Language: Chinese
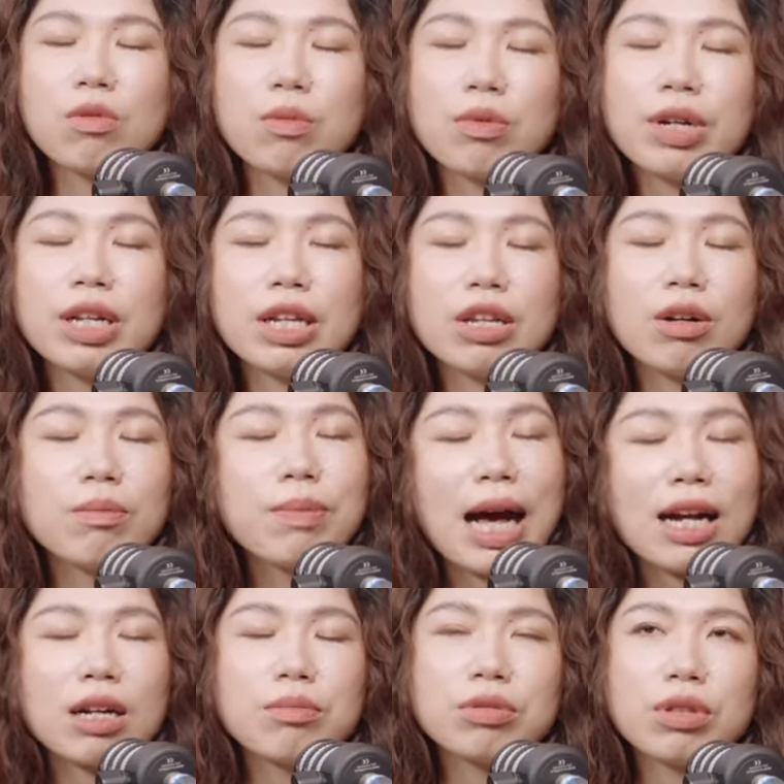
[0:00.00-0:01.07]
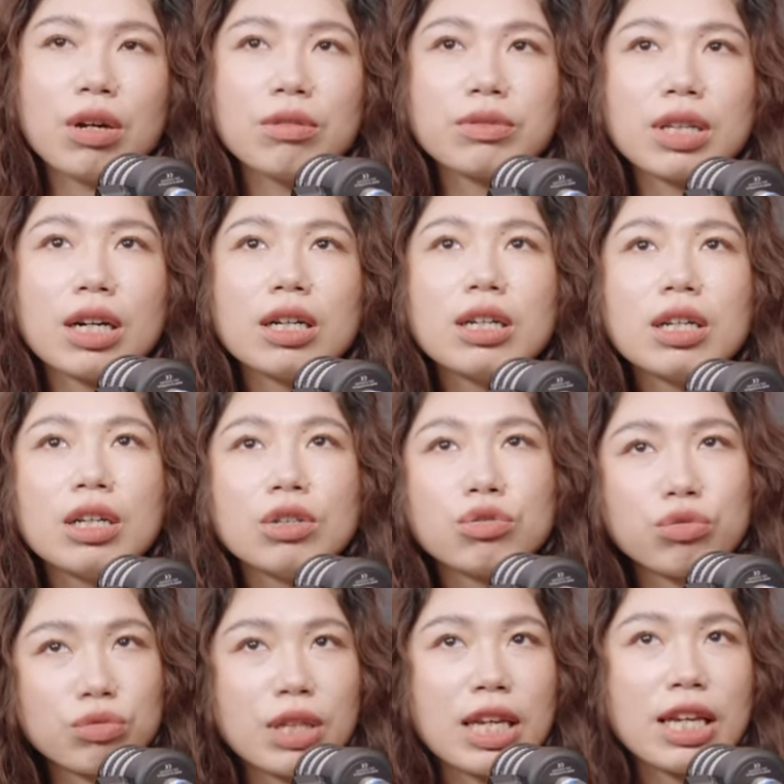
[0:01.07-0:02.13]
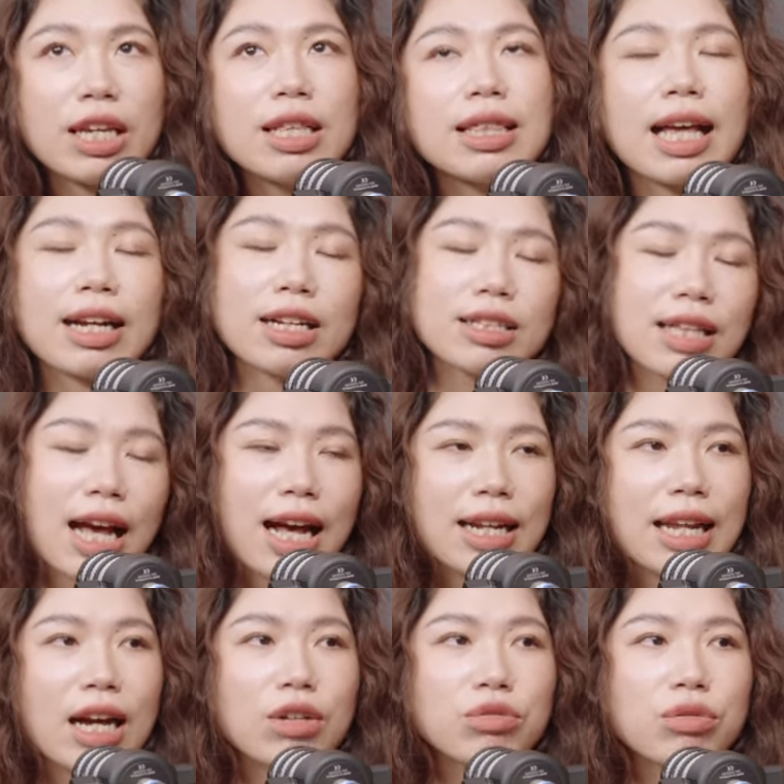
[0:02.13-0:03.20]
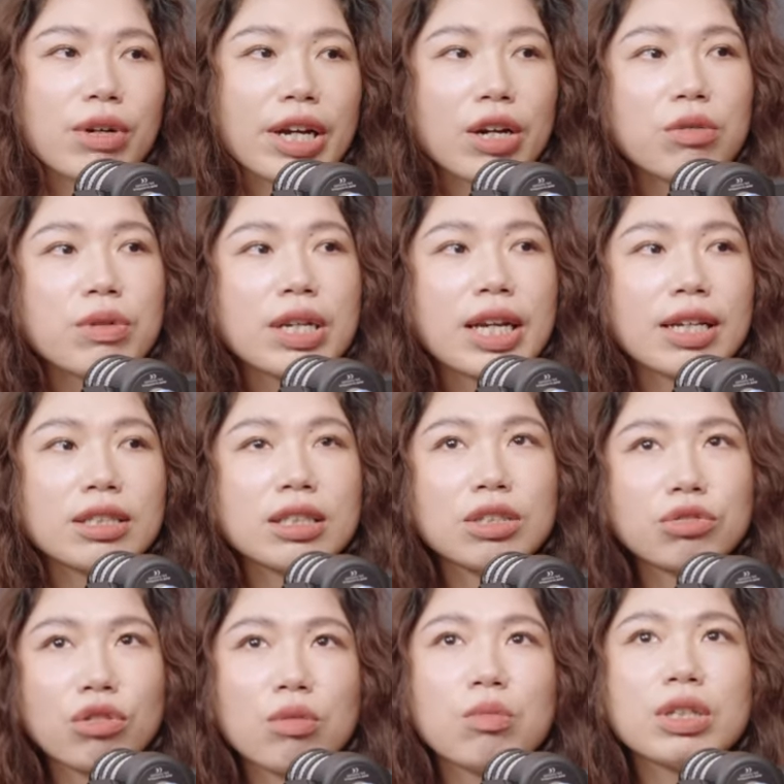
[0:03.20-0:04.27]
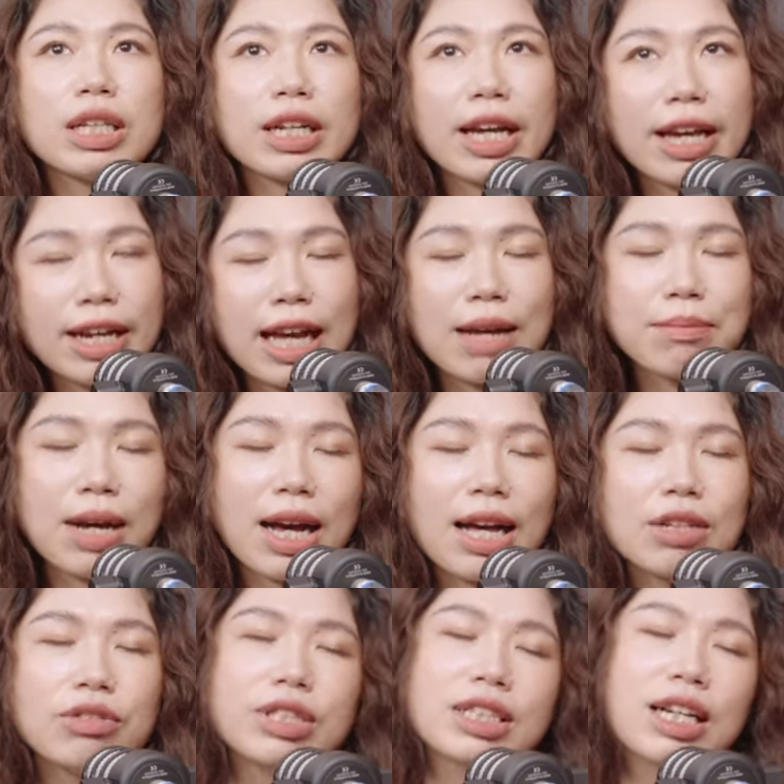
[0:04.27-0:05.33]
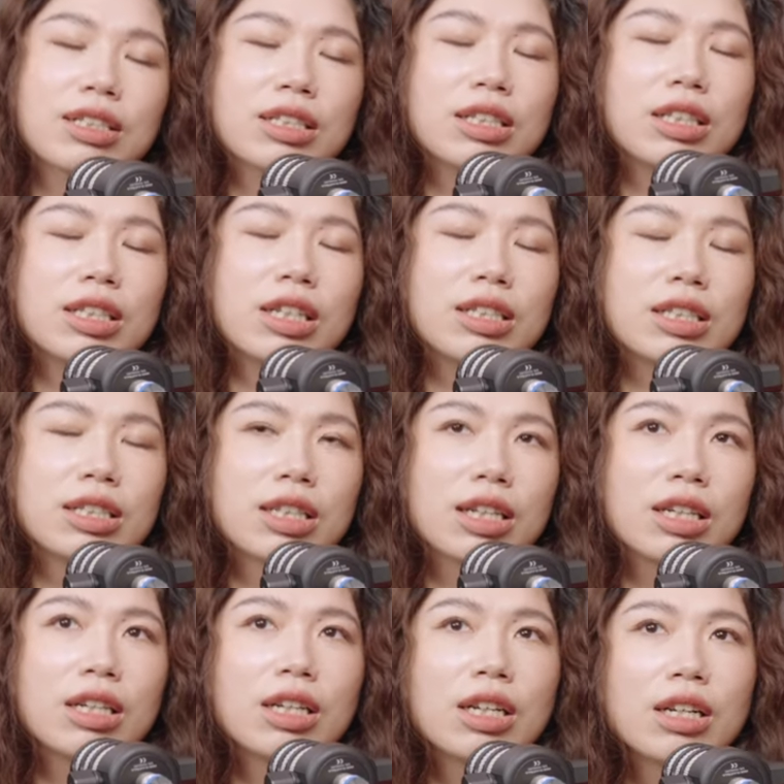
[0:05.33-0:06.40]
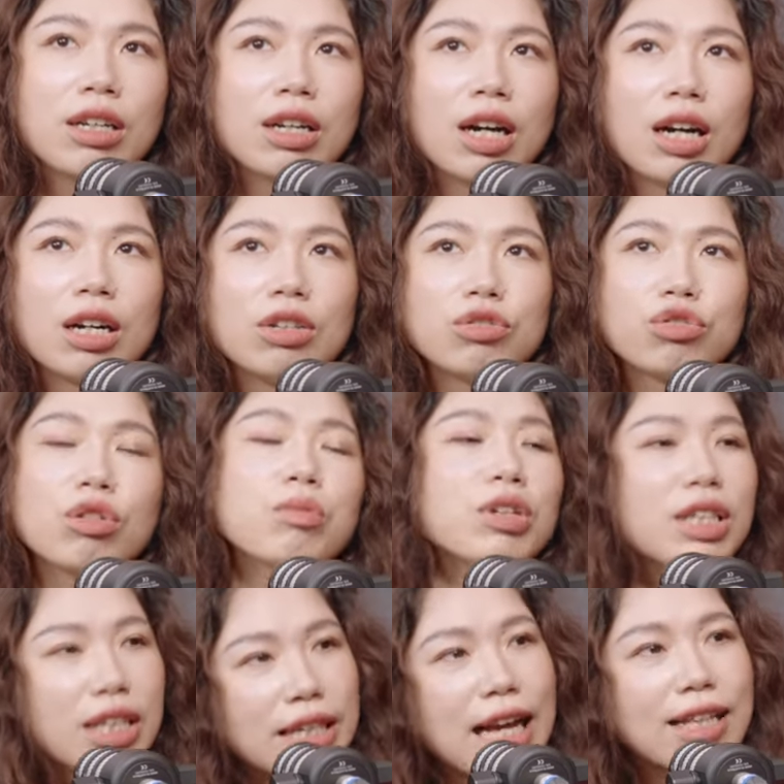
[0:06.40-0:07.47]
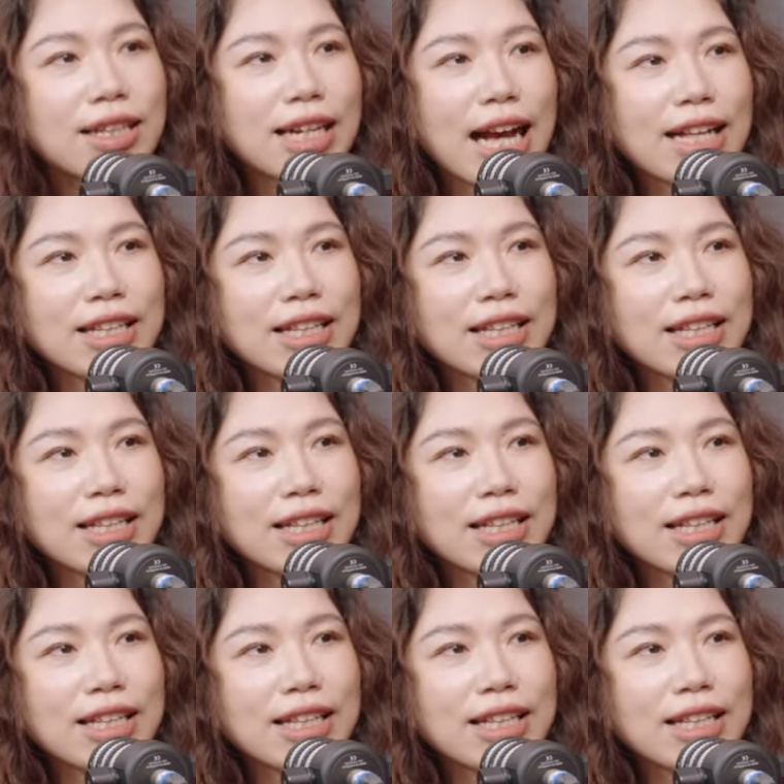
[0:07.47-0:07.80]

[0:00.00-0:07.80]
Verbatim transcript: 们会利用八个不同的主题来跟大家聊说 L weekend 这个周末你可以干嘛？还有点像是一个你的呃周末体验的概